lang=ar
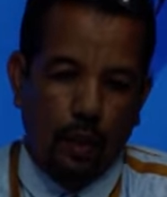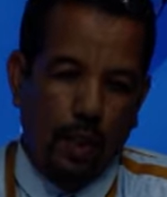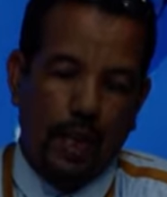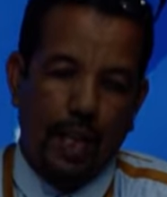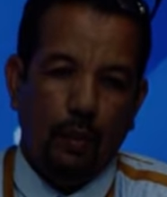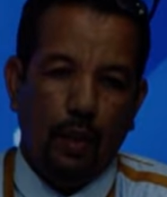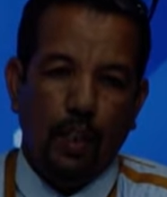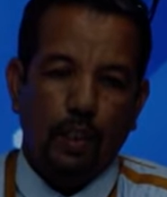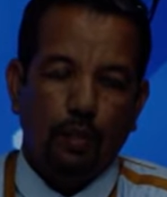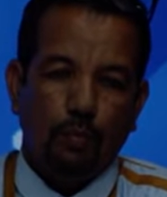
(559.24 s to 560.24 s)
حاول
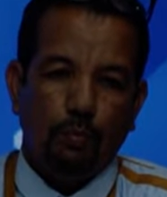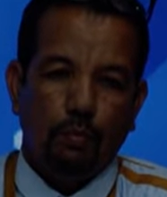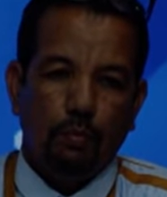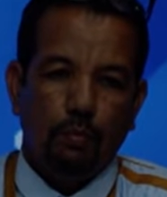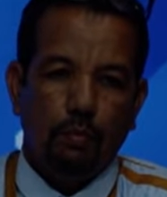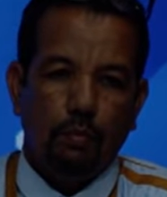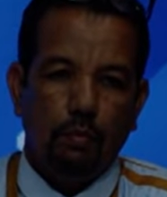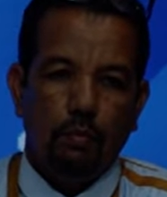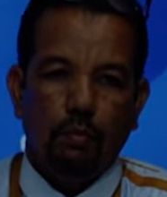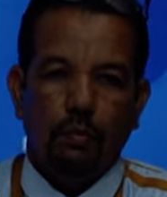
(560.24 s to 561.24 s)

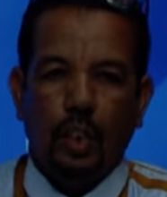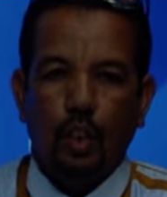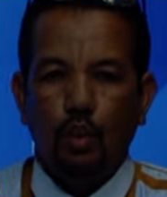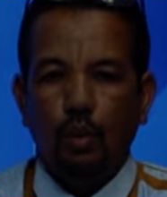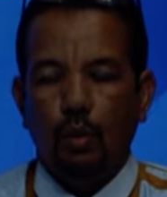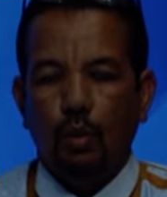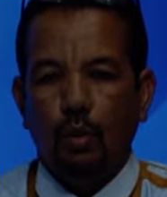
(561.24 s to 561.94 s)
ان